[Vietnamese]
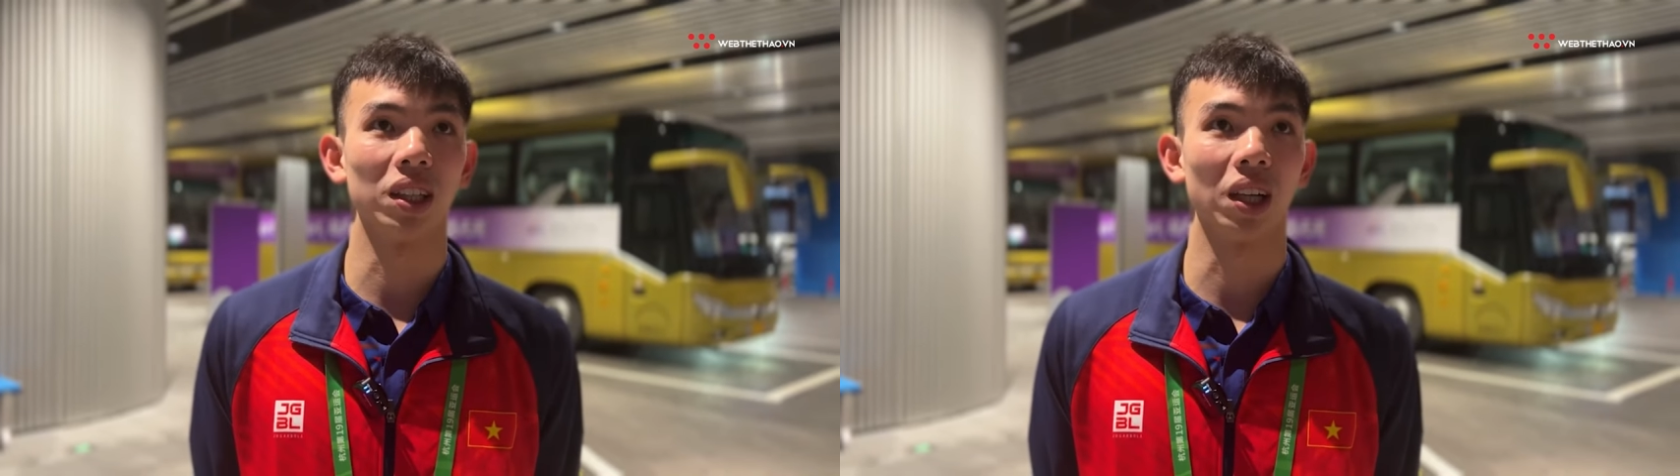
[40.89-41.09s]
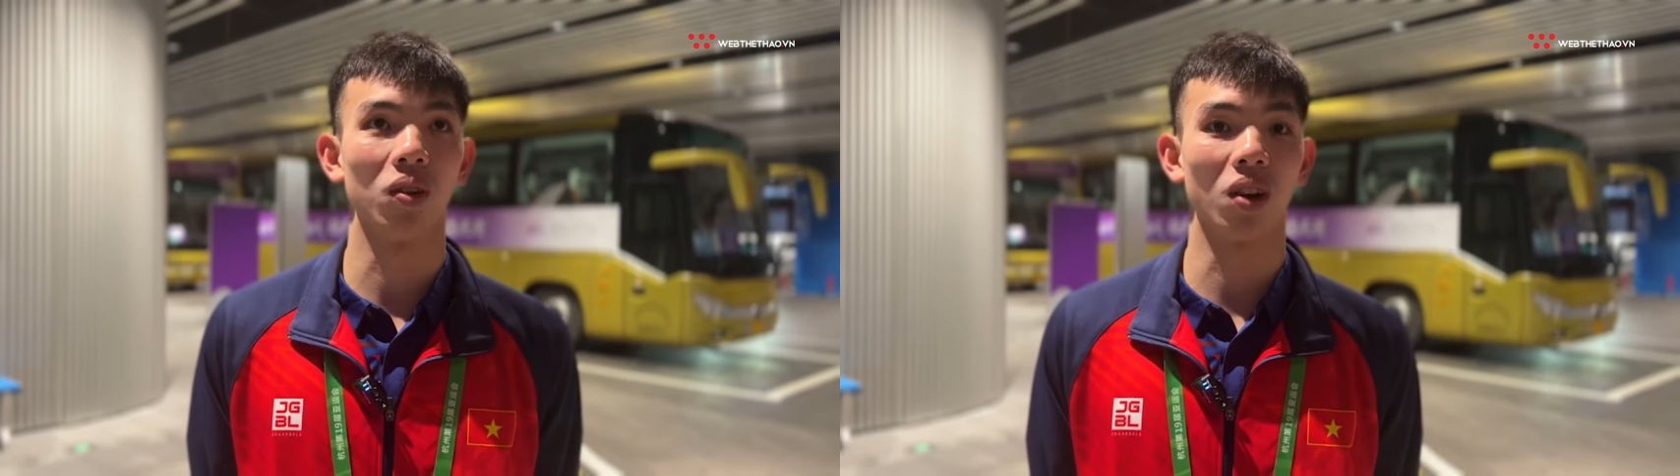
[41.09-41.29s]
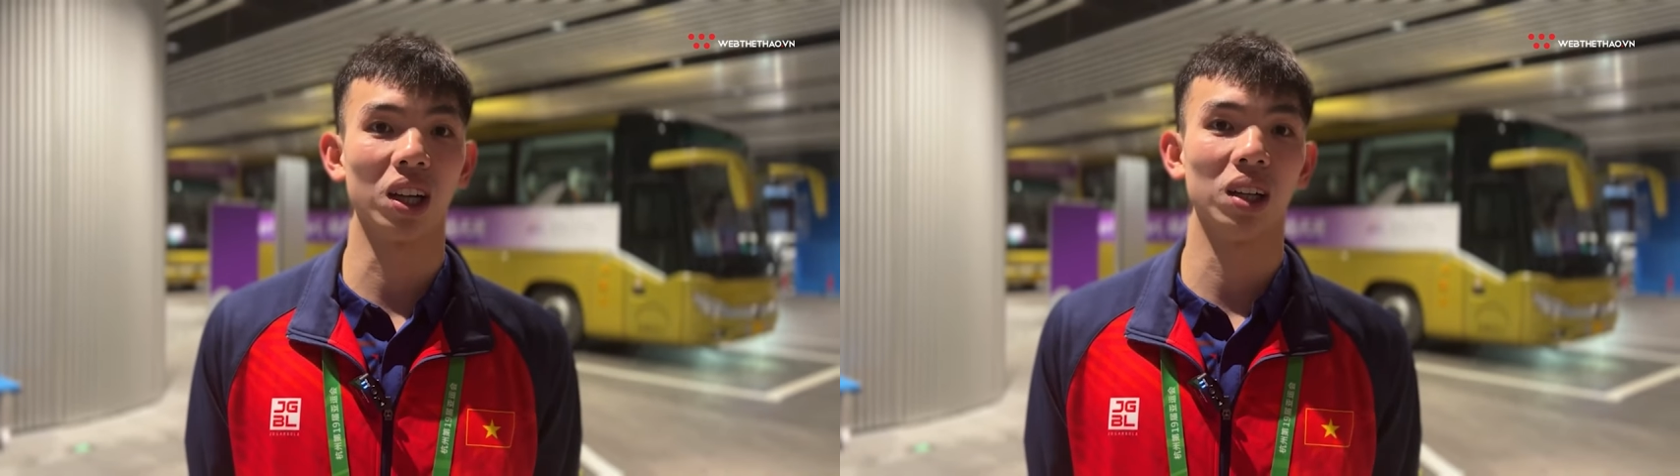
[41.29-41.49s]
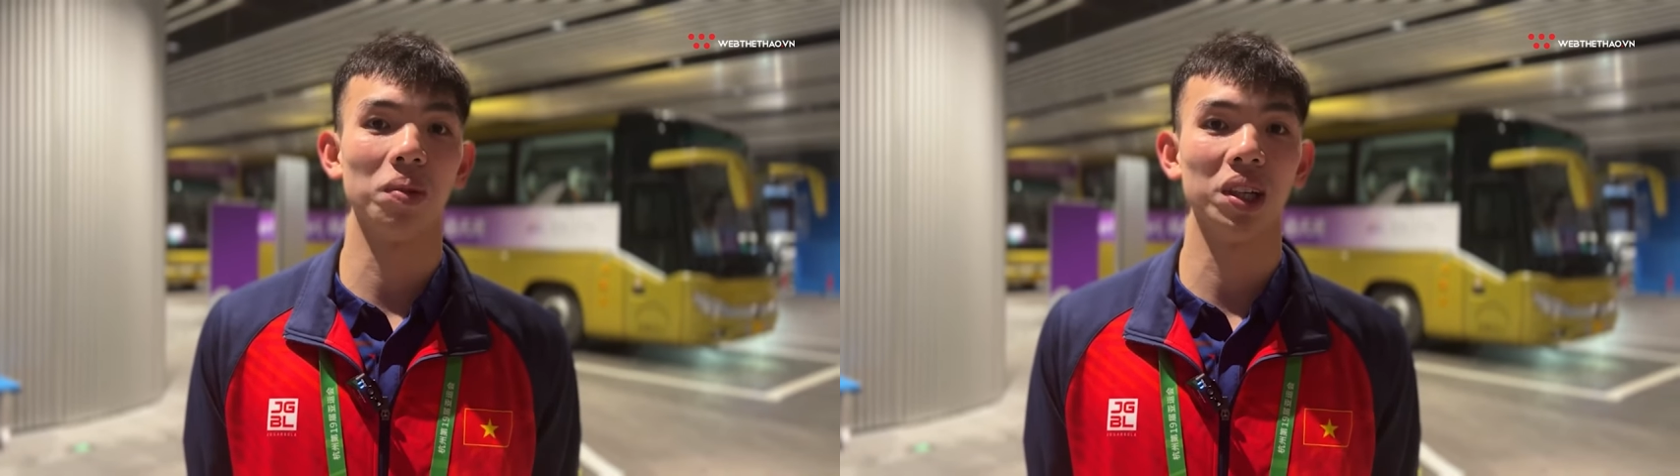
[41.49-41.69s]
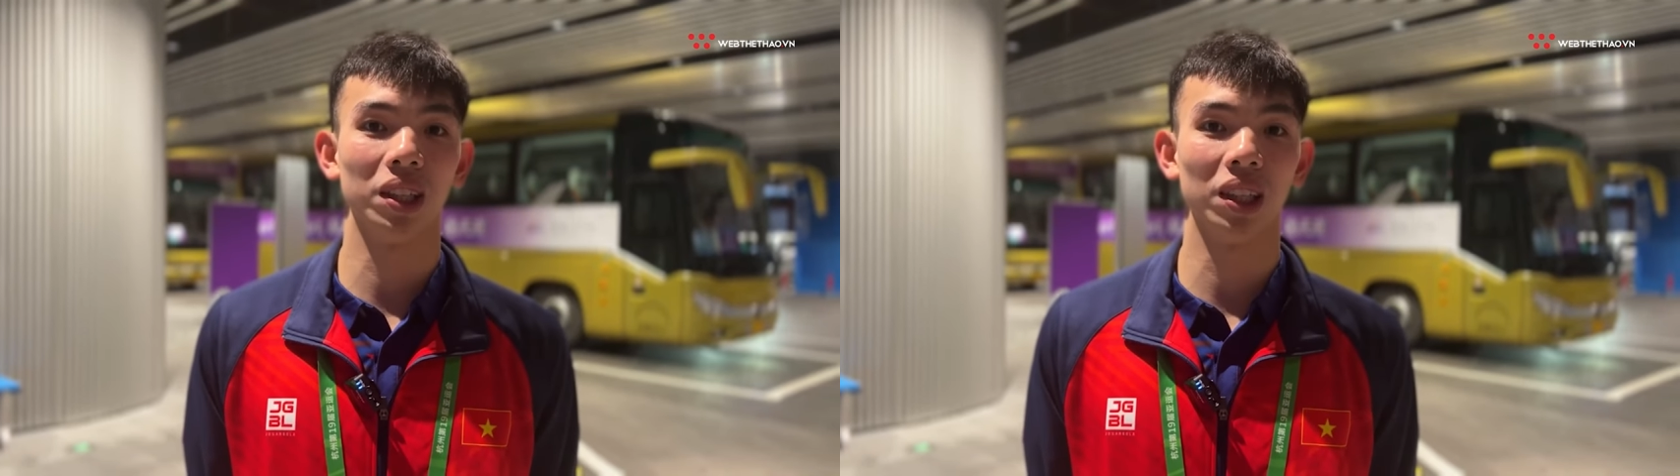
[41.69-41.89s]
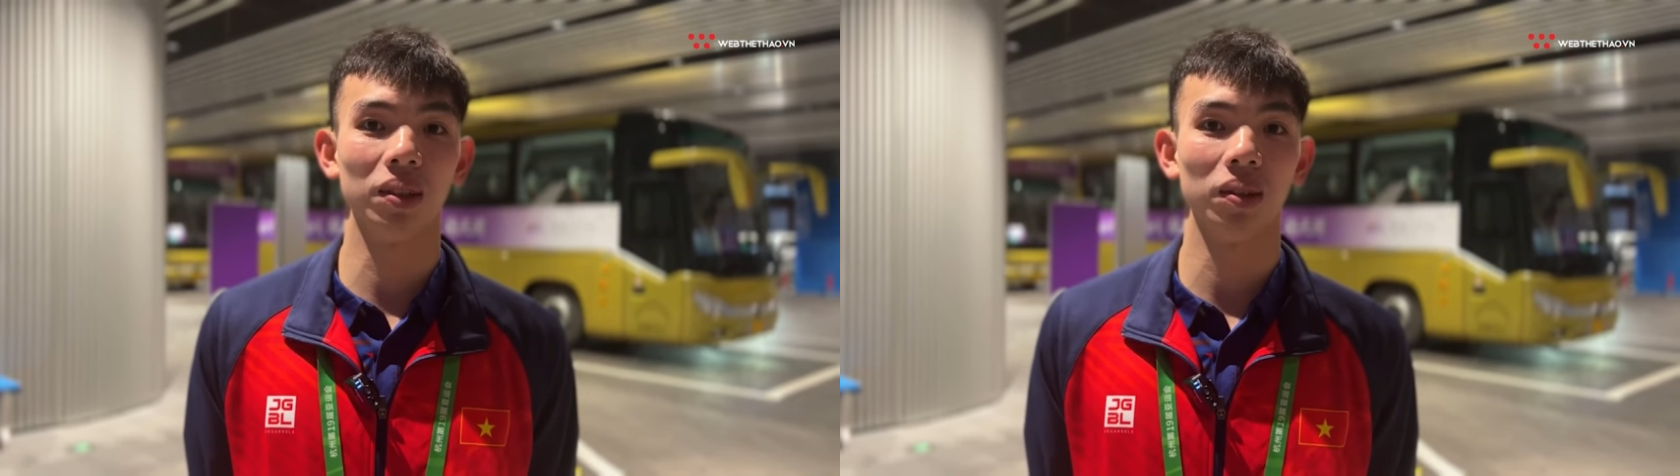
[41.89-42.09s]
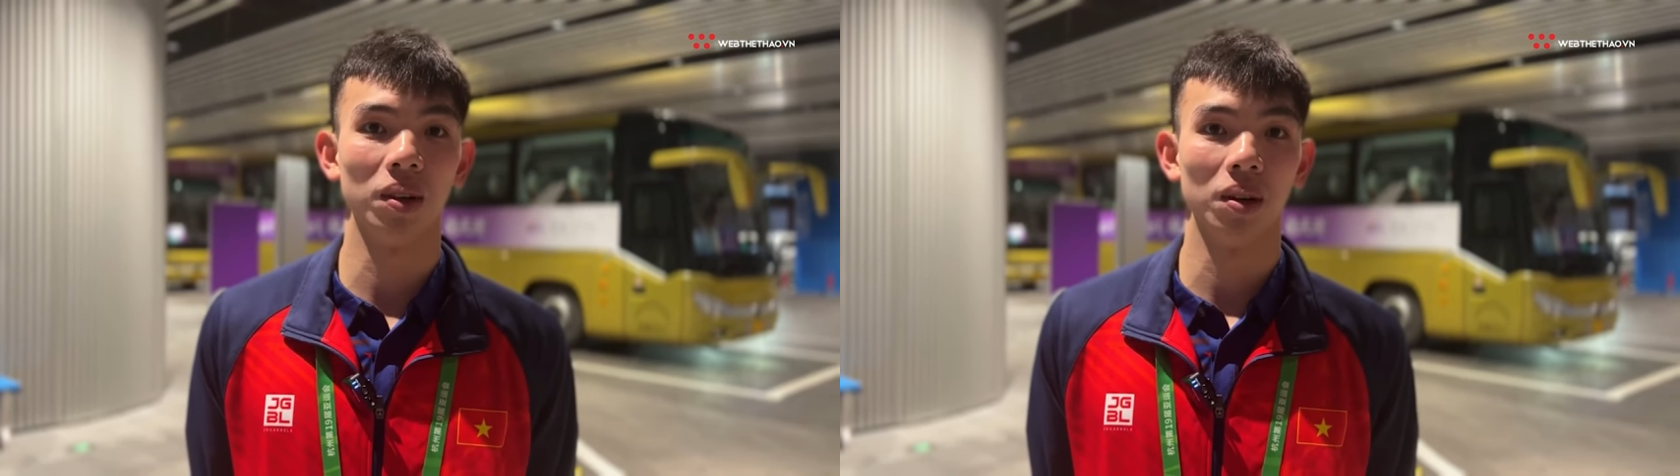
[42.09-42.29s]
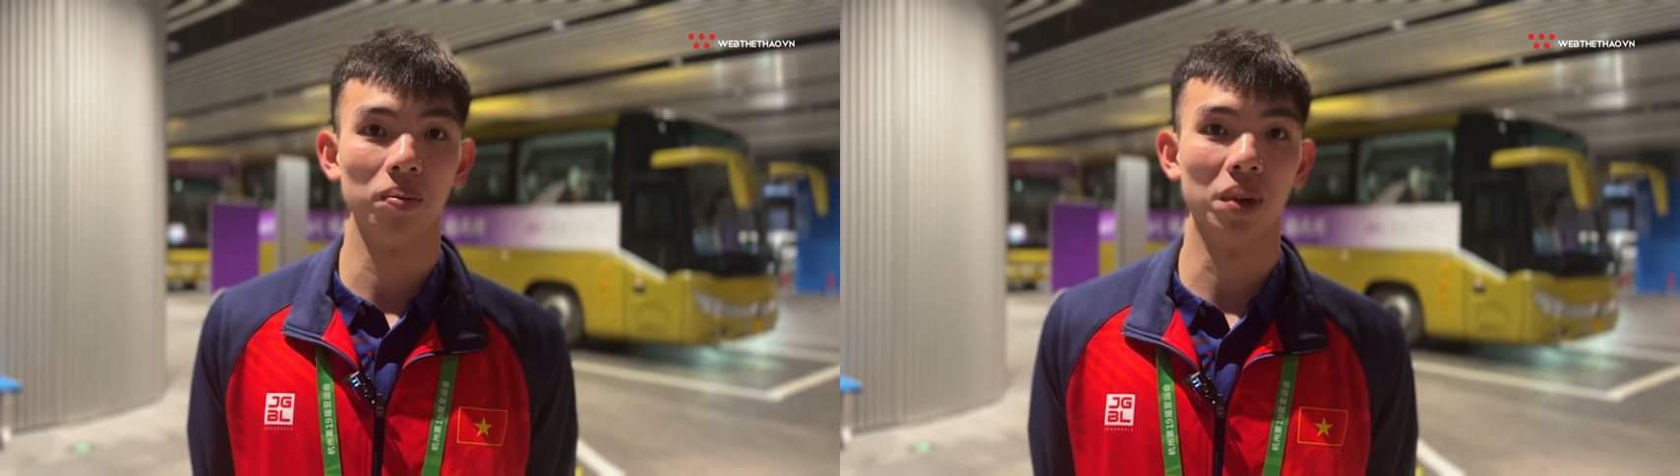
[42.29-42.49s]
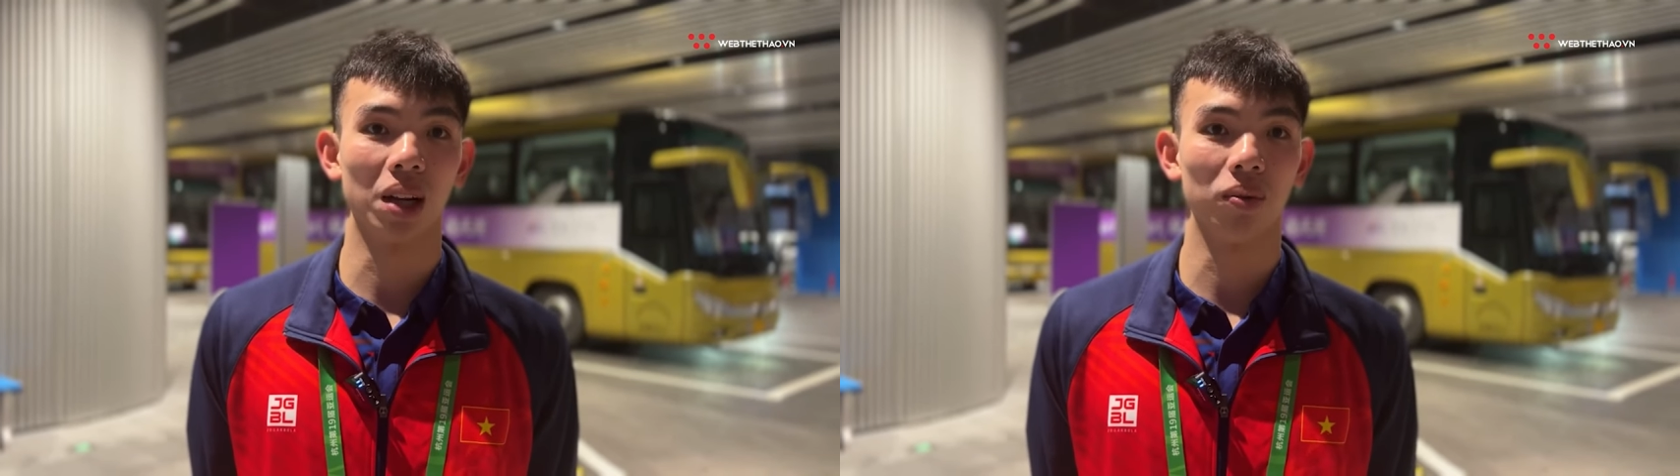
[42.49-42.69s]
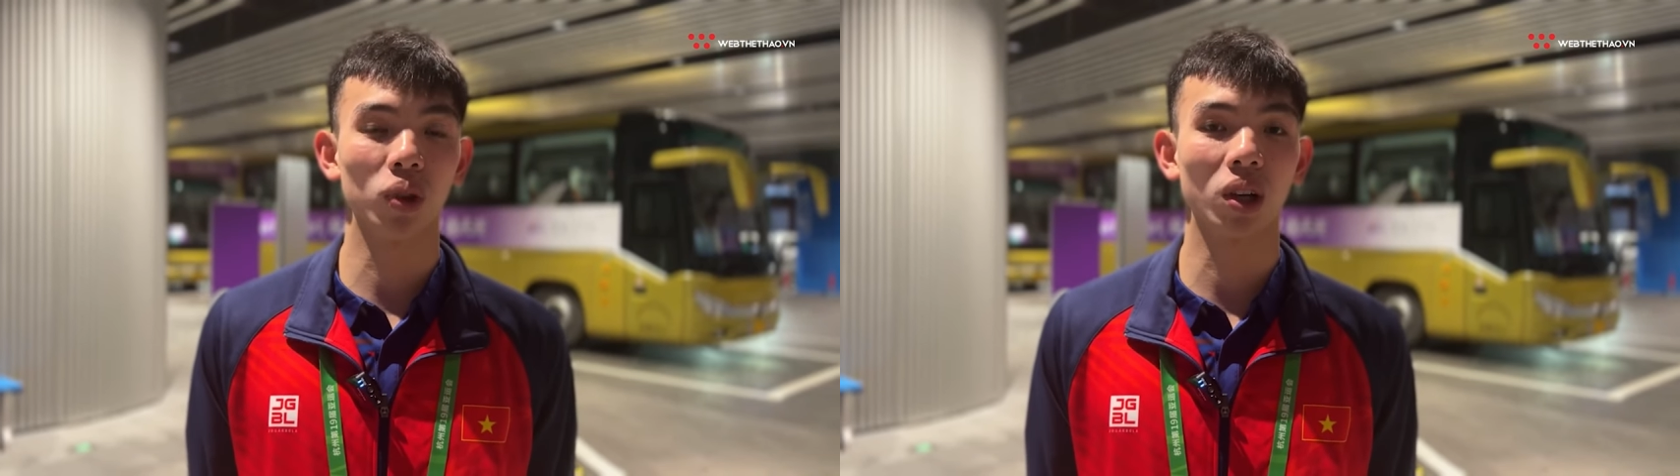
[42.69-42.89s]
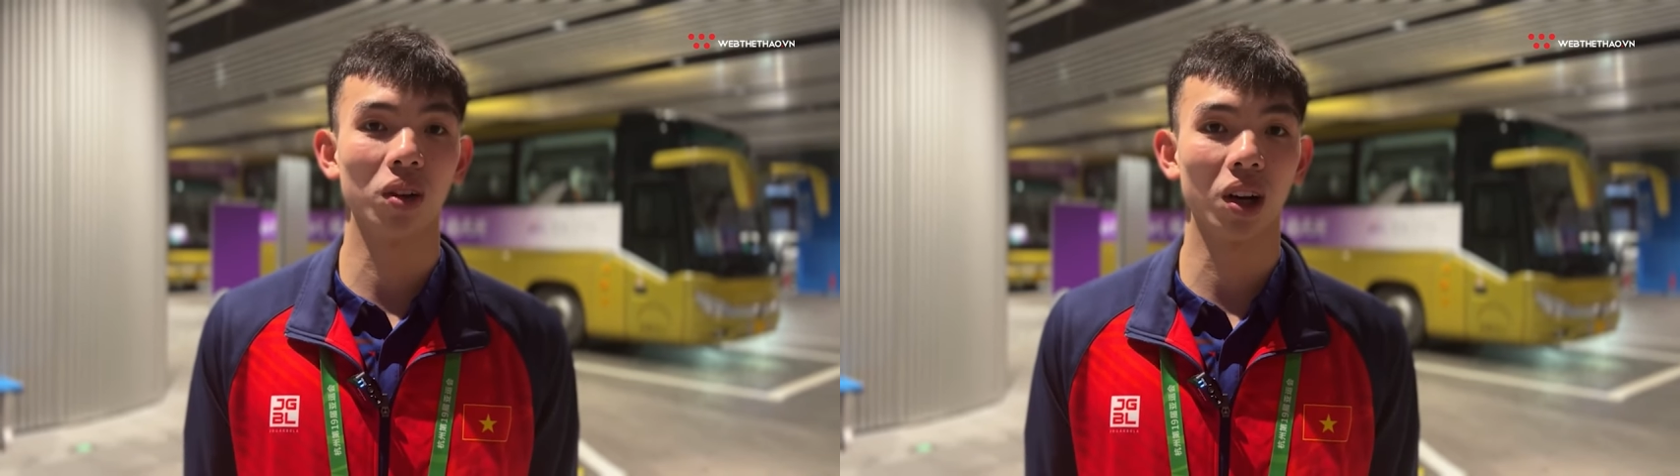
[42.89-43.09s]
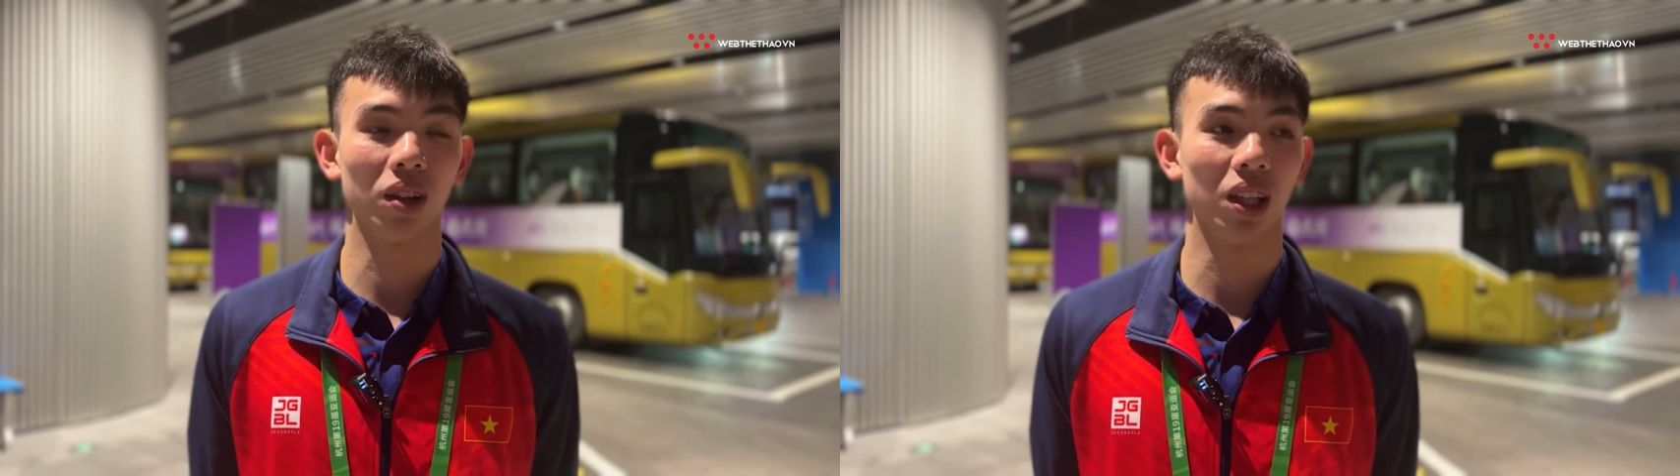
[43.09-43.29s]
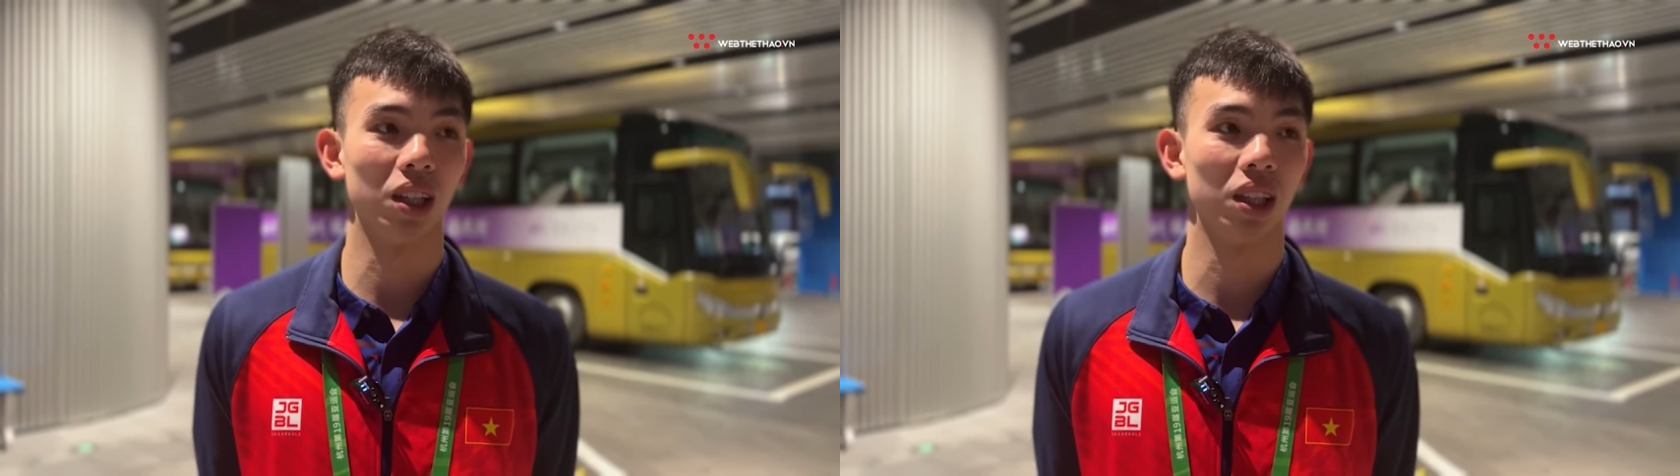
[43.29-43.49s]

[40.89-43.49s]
sẽ cố gắng là bơi dưới 15 phút không không ạ.